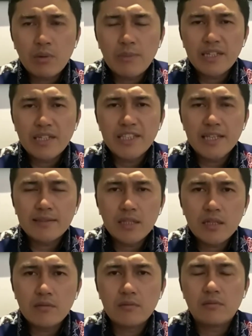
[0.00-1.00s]
Kalau memang
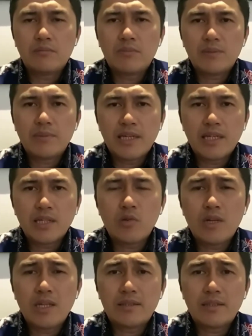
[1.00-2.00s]
niatnya untuk
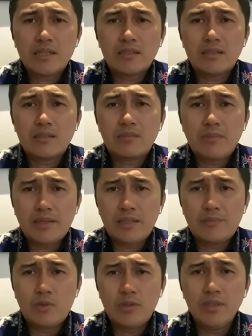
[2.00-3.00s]
perbaikan kualitas
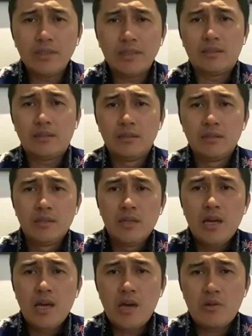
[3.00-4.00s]
partai politik,
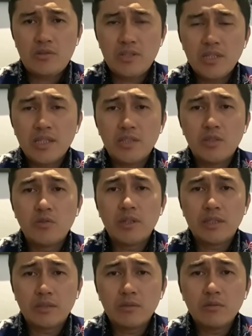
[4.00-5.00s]
harusnya yang
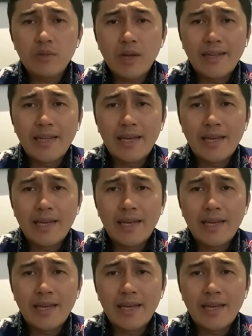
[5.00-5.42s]
digugat itu